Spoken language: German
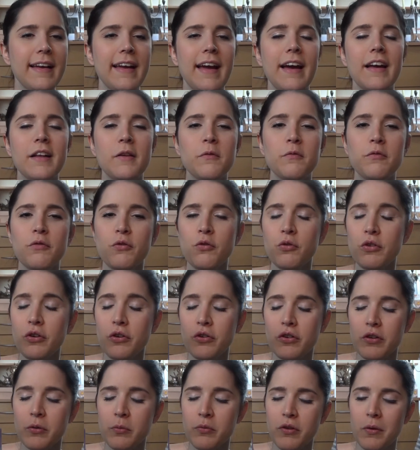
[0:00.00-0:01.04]
gern im Frühling
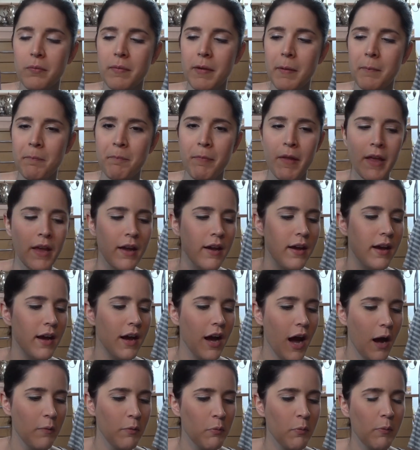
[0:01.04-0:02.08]
und im Sommer,
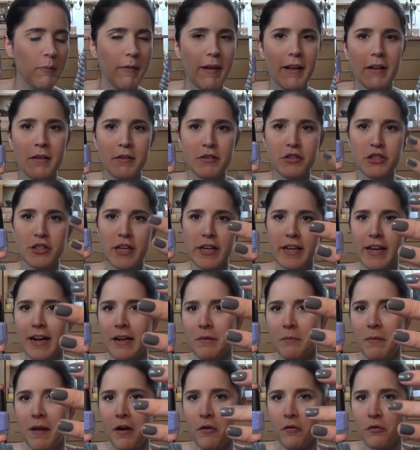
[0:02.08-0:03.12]
aber im Moment stehe ich
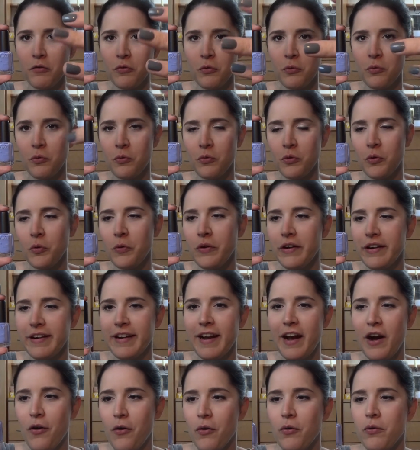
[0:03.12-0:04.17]
halt mehr auf so
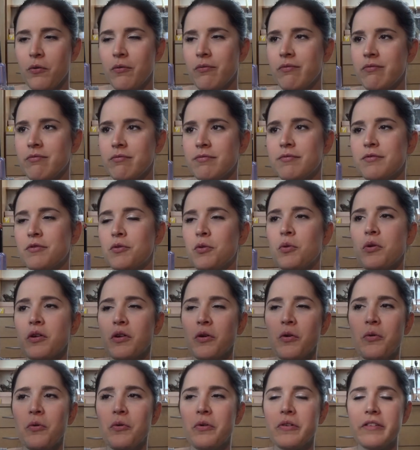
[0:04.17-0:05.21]
dunkelgrau,
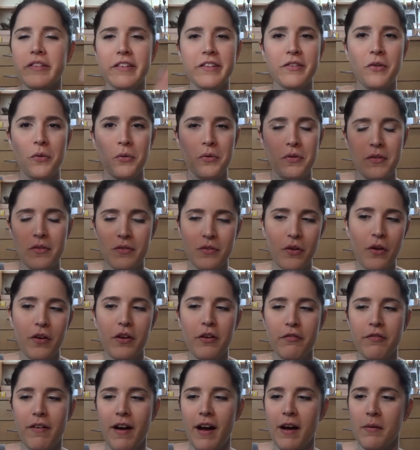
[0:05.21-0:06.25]
dunkelrot, so
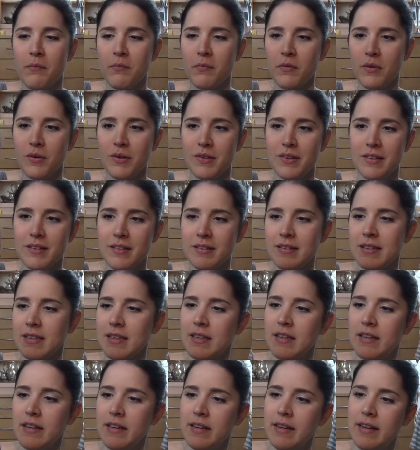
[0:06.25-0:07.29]
solche Farben und
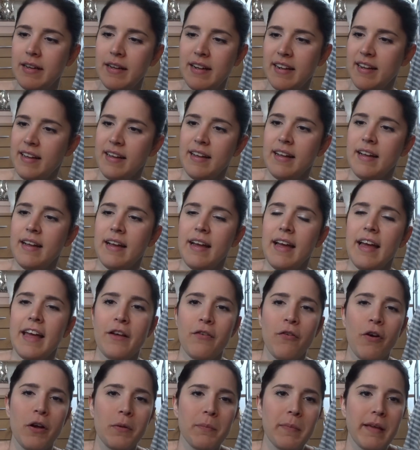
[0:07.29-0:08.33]

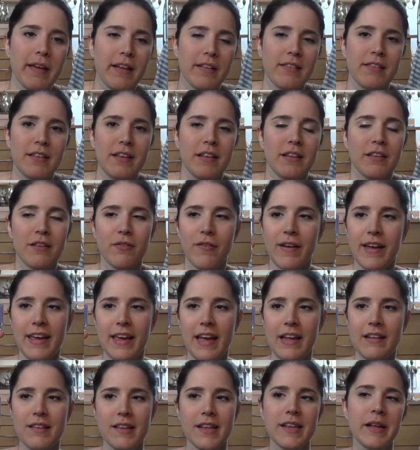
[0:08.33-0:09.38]
ich wollte mich jetzt nicht zwingen,
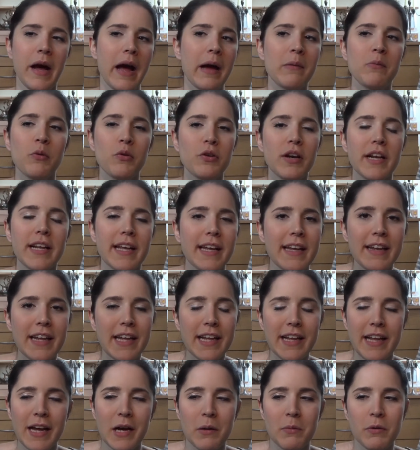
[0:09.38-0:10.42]
ich hätte es in einem Monat eh
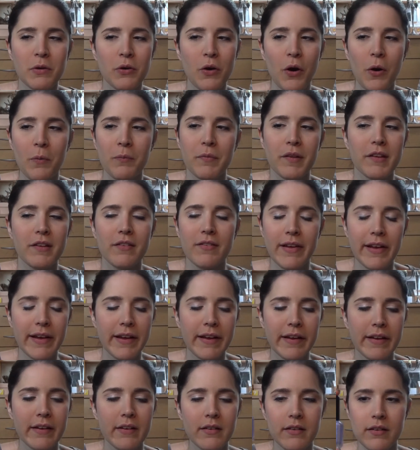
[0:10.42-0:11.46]
nicht leer bekommen,
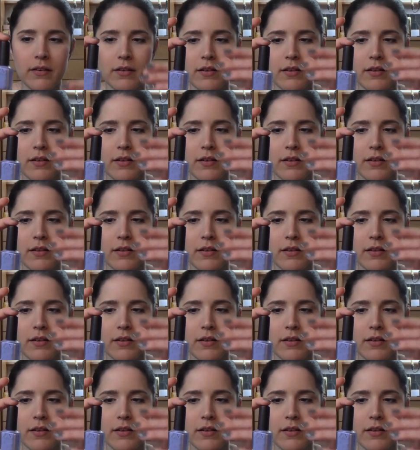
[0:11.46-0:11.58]
deswegen